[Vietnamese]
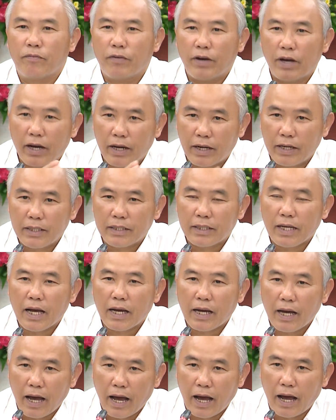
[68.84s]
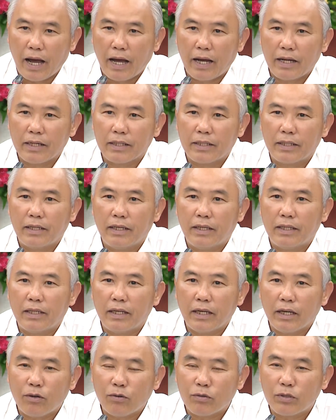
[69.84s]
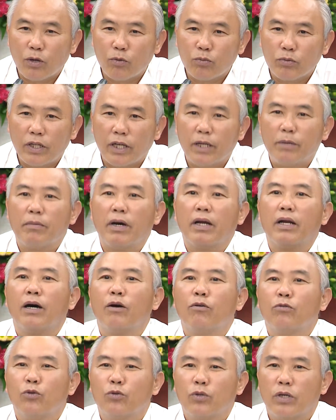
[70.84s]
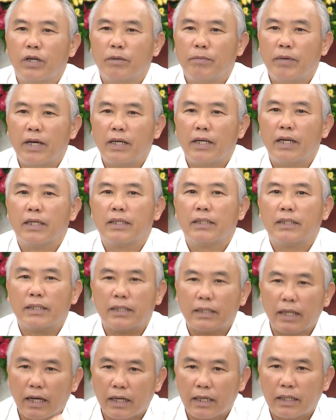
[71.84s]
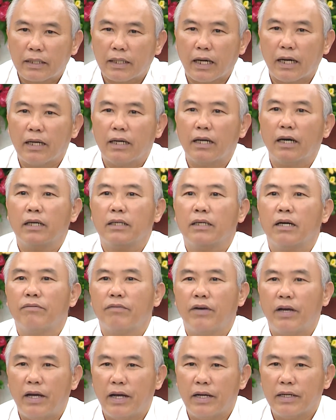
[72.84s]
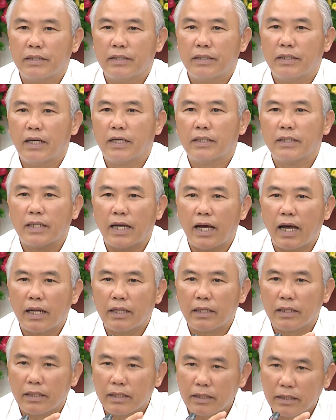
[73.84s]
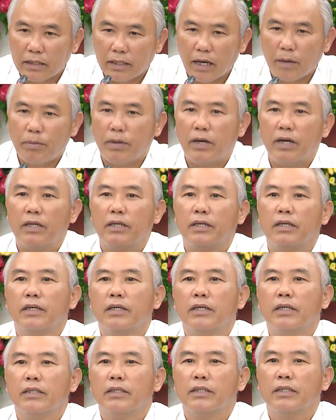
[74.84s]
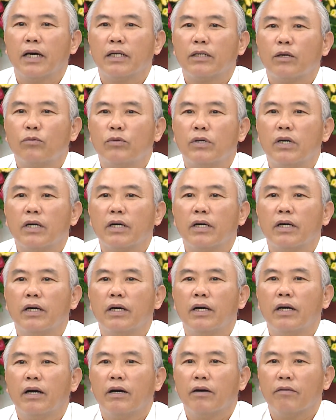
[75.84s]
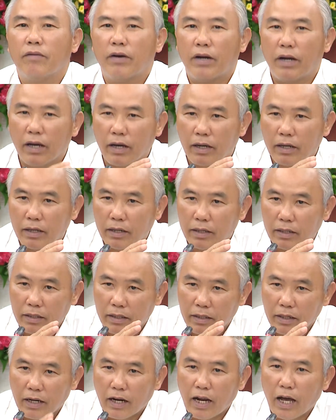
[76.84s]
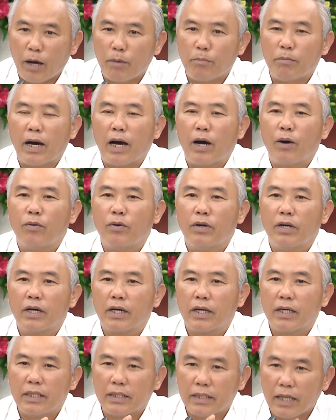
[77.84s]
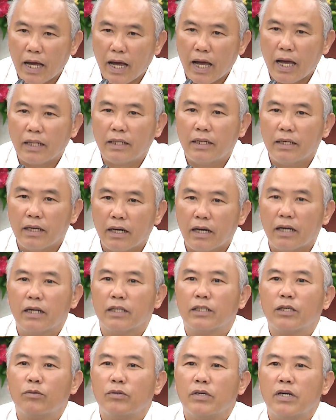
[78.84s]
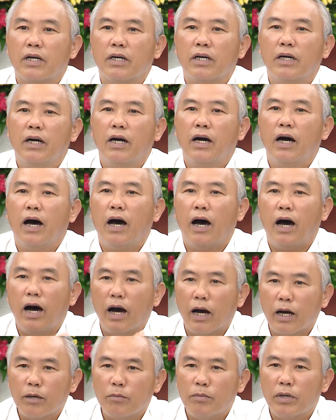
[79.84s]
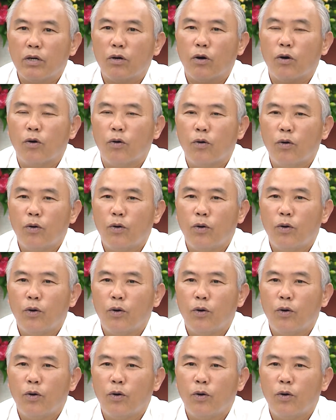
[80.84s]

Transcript: và cái giá cả thì theo thông tin ban đầu chúng tôi được biết là chắc chắn lợn nhập về sẽ giá thấp hơn giá trong nước và để đảm bảo được cái giá thịt lợn ở trong nước ở cái mức độ